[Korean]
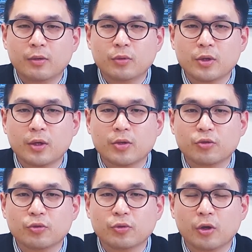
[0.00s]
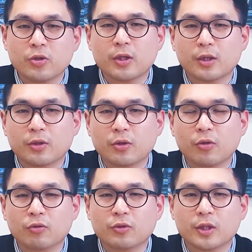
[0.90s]
오셔가지고 어저께 같은
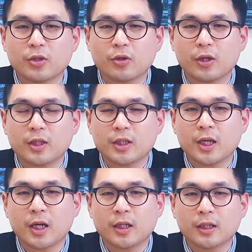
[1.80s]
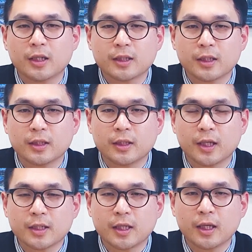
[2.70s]
경우도 이제 저희 진행하는 학생들
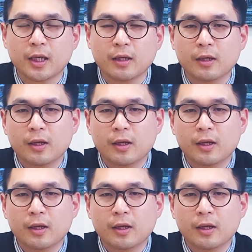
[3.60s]
학생이